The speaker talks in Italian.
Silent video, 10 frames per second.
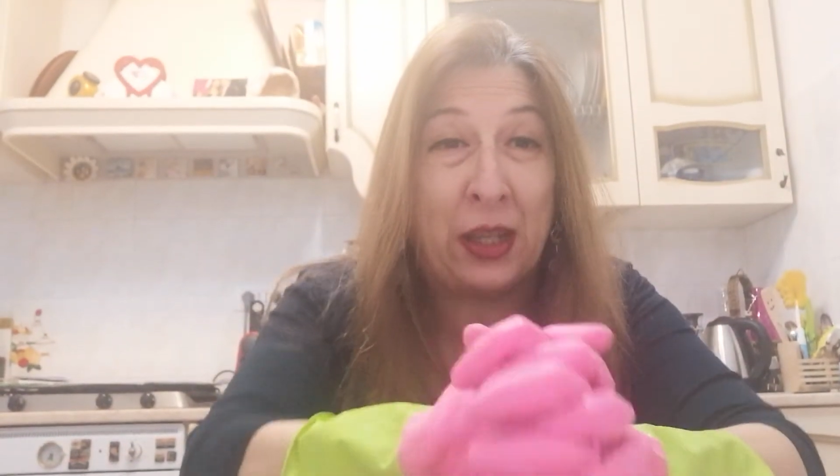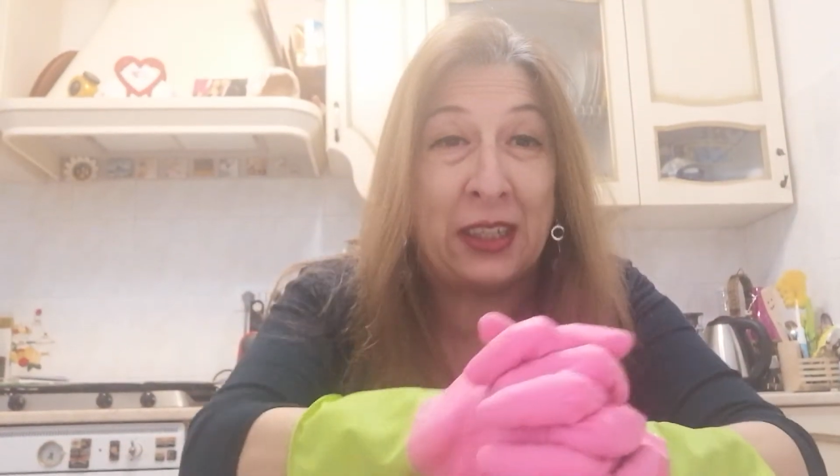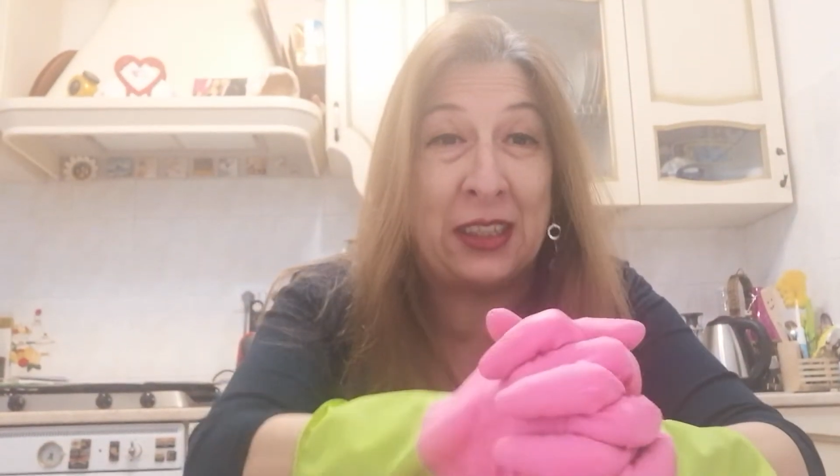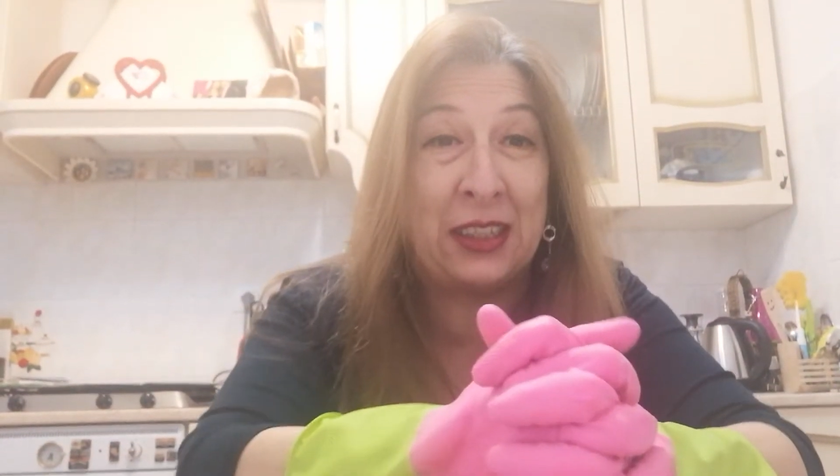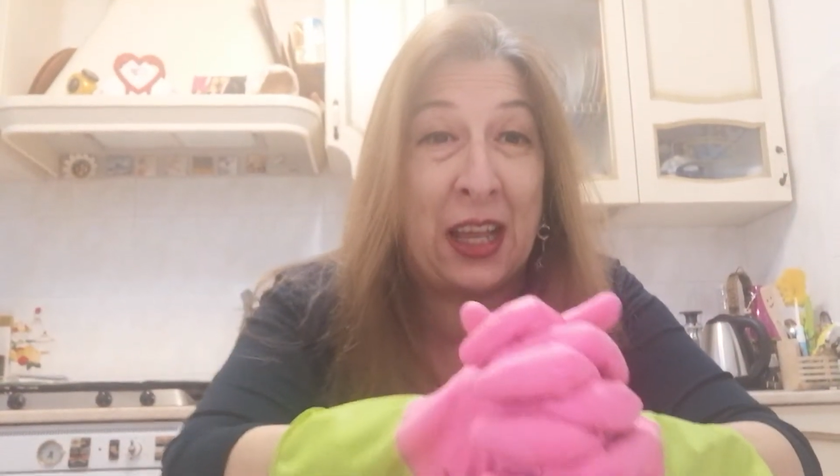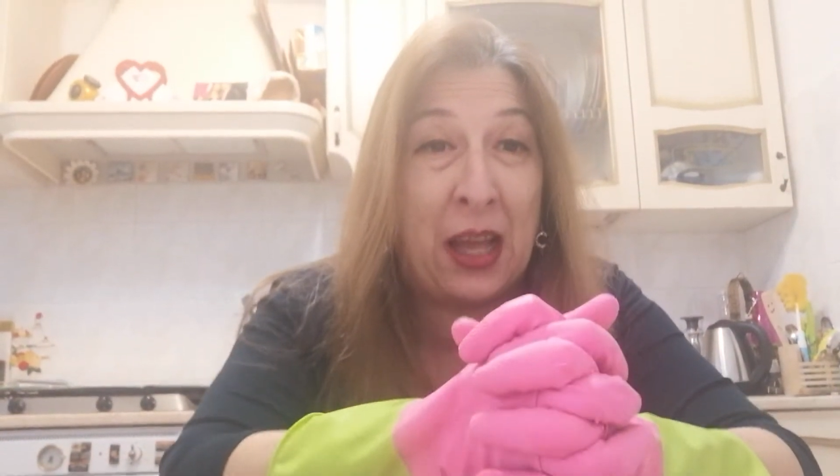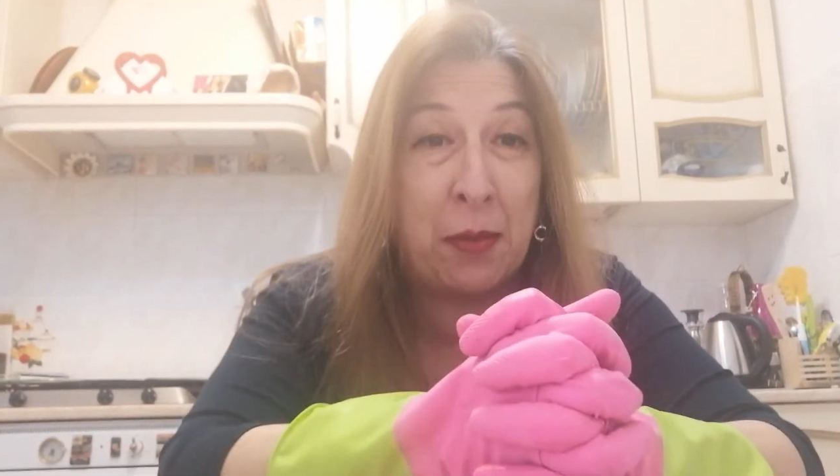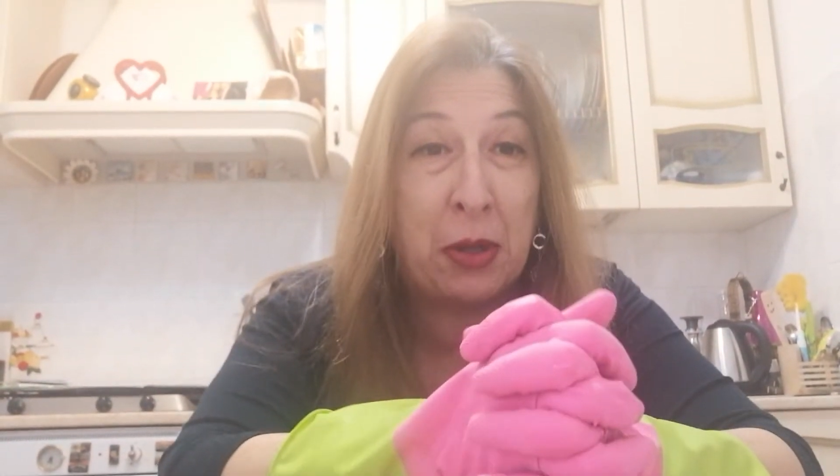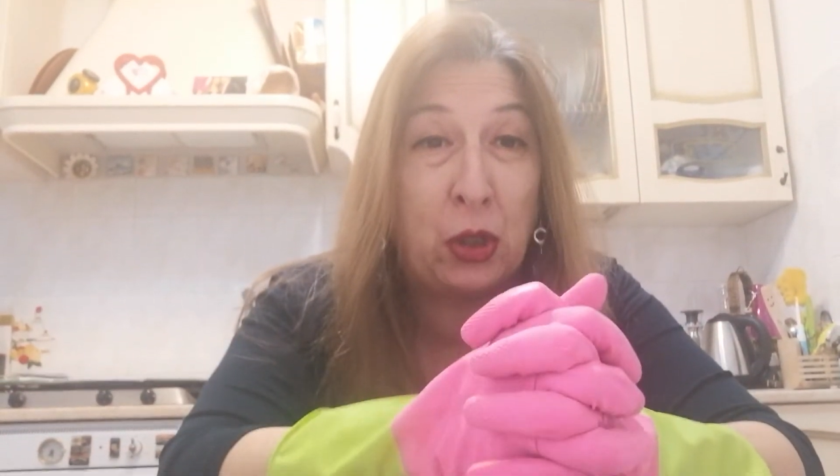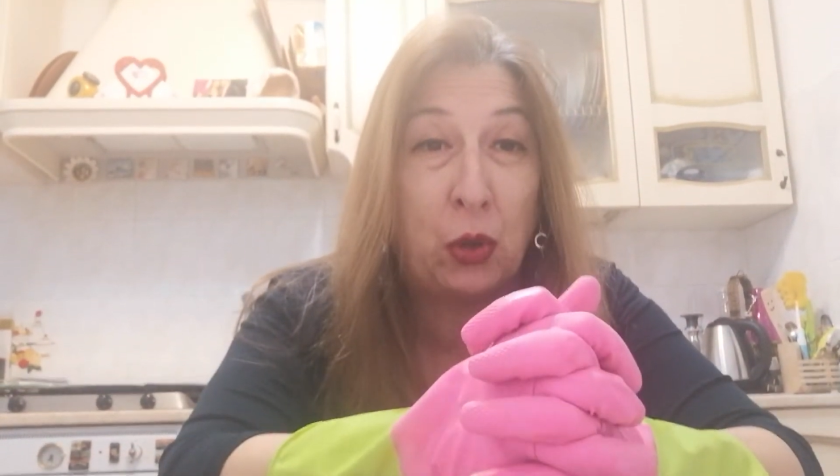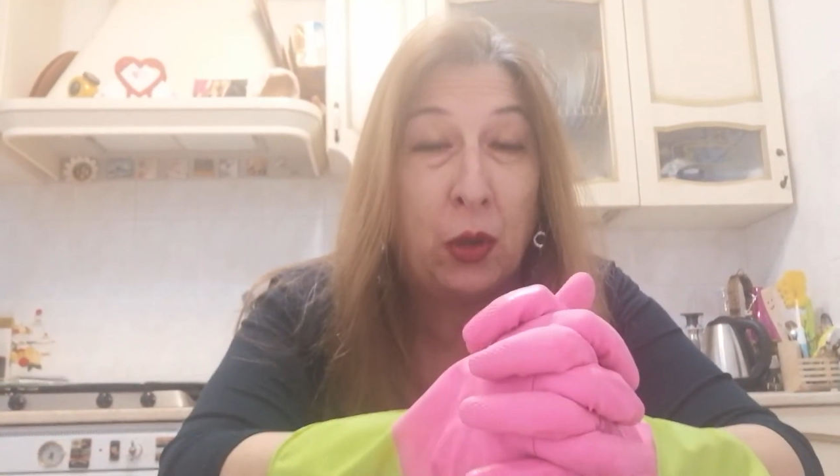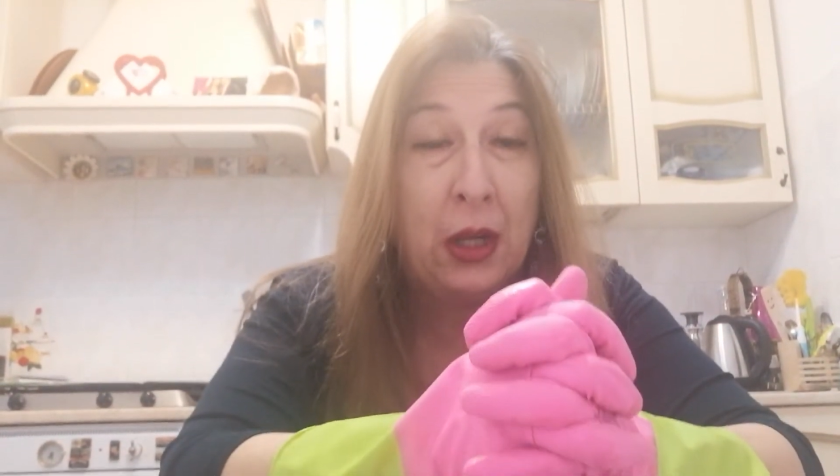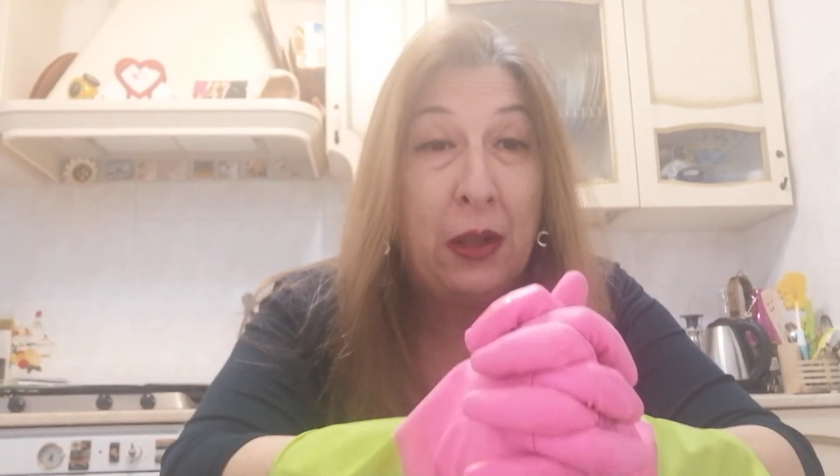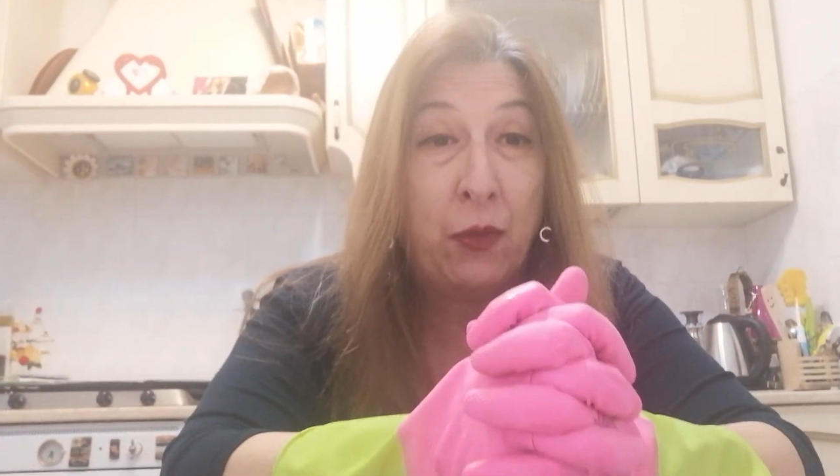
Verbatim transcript: è sabato.